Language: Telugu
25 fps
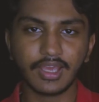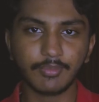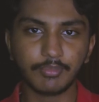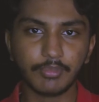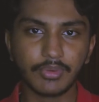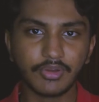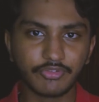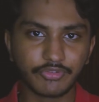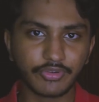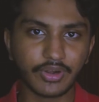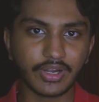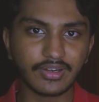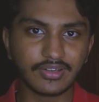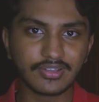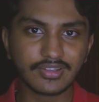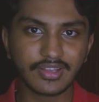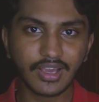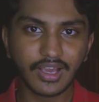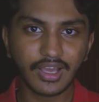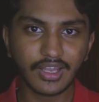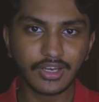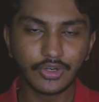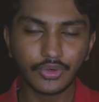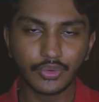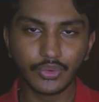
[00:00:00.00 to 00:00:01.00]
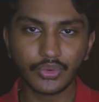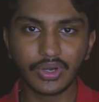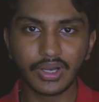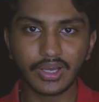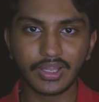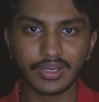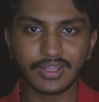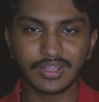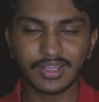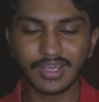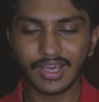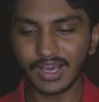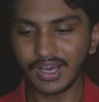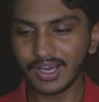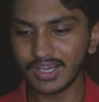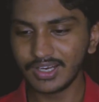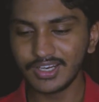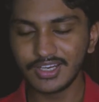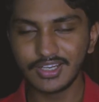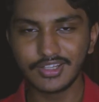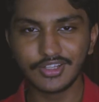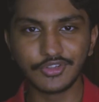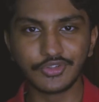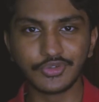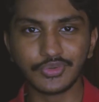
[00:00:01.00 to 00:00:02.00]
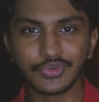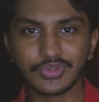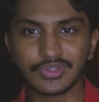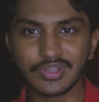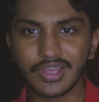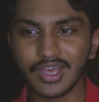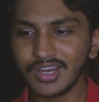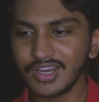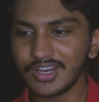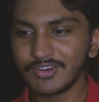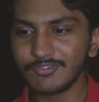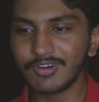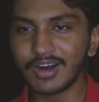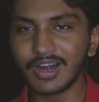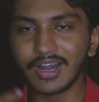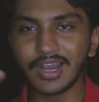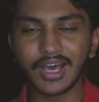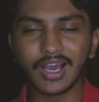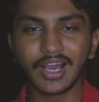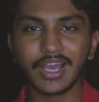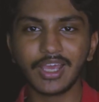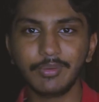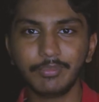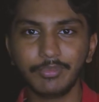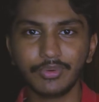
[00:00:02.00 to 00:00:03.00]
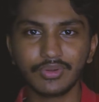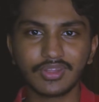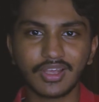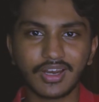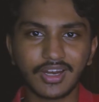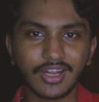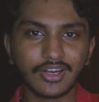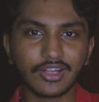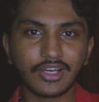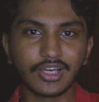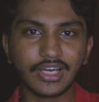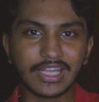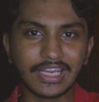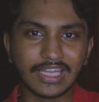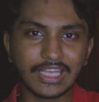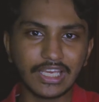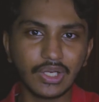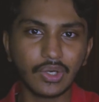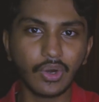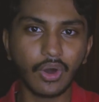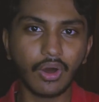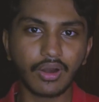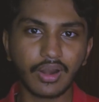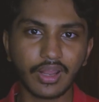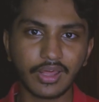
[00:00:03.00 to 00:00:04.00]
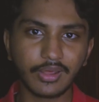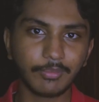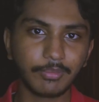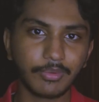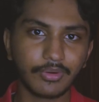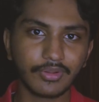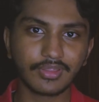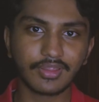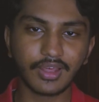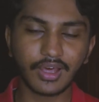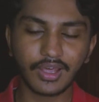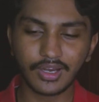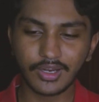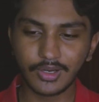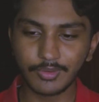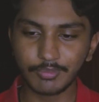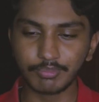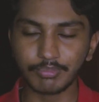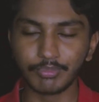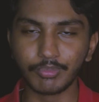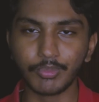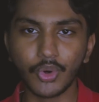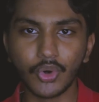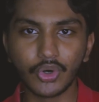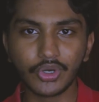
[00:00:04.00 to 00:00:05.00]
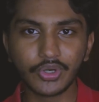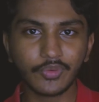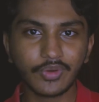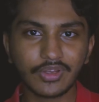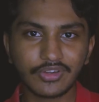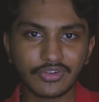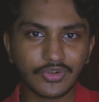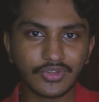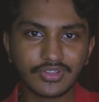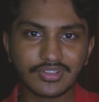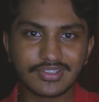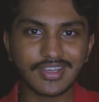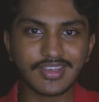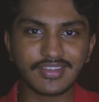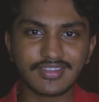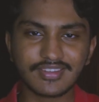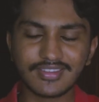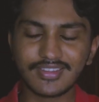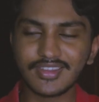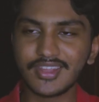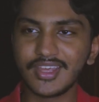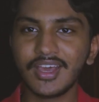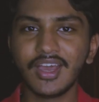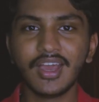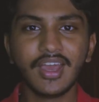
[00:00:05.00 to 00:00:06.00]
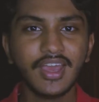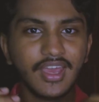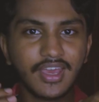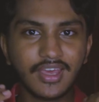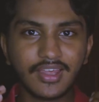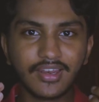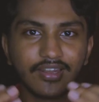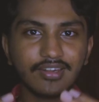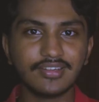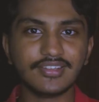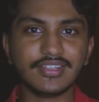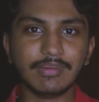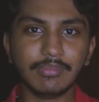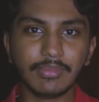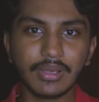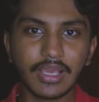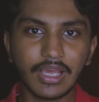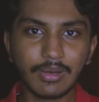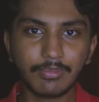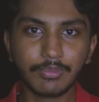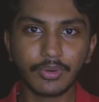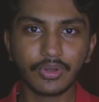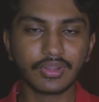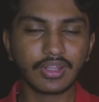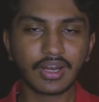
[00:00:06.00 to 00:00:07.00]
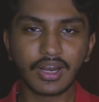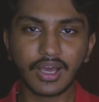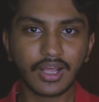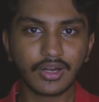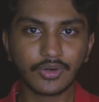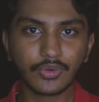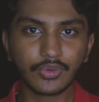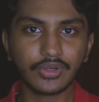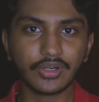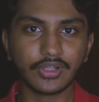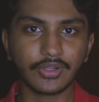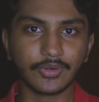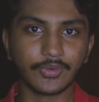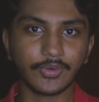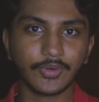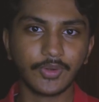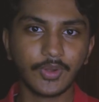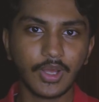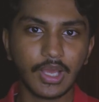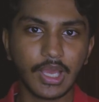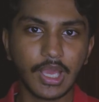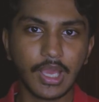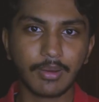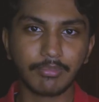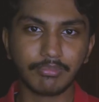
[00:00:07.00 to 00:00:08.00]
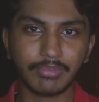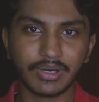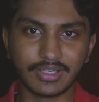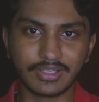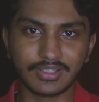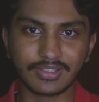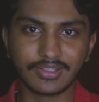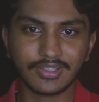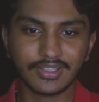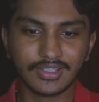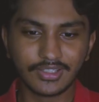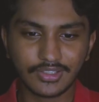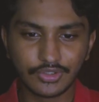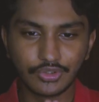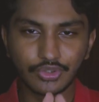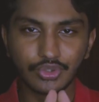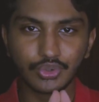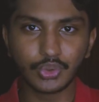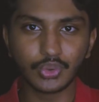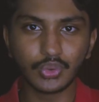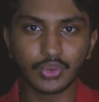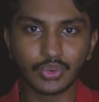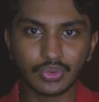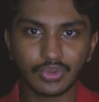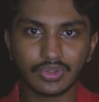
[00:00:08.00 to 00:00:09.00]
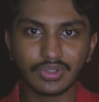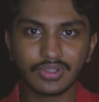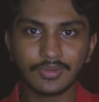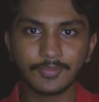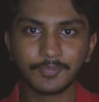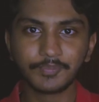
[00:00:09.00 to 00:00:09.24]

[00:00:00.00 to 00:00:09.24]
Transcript: మీ ఫ్రెండ్స్ కానీ నువ్వు కానీ నేను ఇది చూసా నేను వాళ్ళలాగా అయిపోతా నేను గ్రీక్ గాడ్ని అయిపోతా నేను మోటివేషన్ వచ్చేసింది నేను జిమ్కి వెళ్ళిపోతానా అనుకుంటారు బట్ సూన్